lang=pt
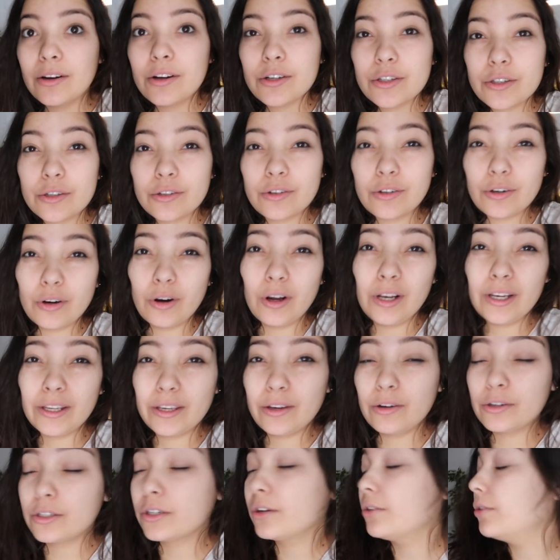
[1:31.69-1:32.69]
E olha, olha
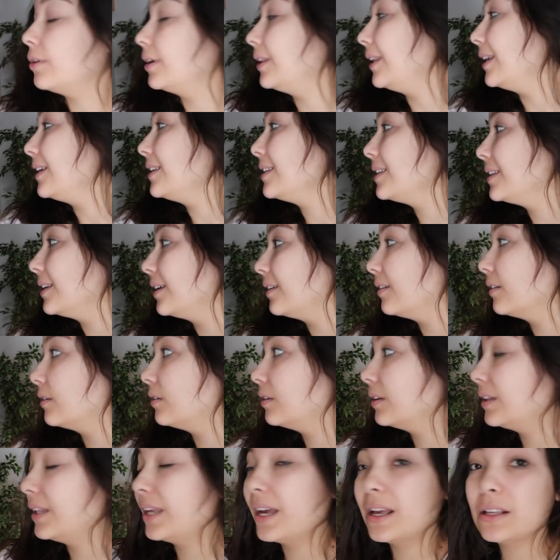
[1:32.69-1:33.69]
que hoje eu acordei cedo,
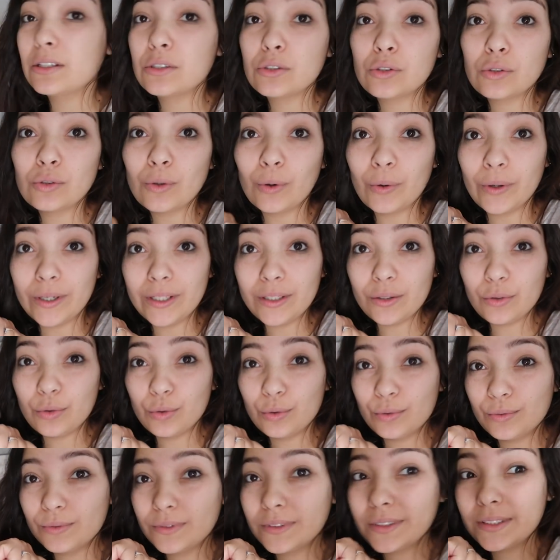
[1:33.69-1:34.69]
acordei às
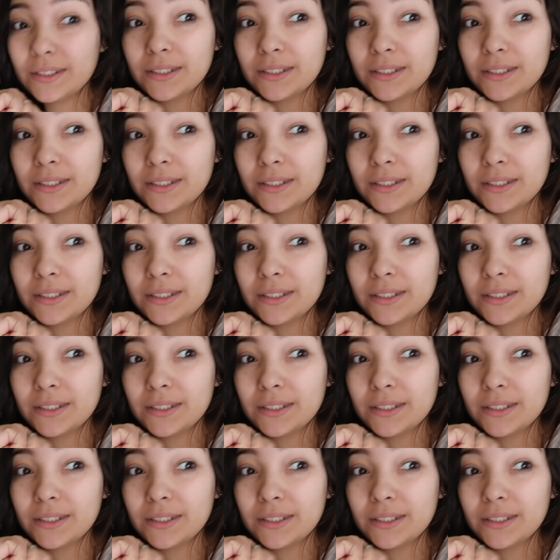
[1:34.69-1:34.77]
8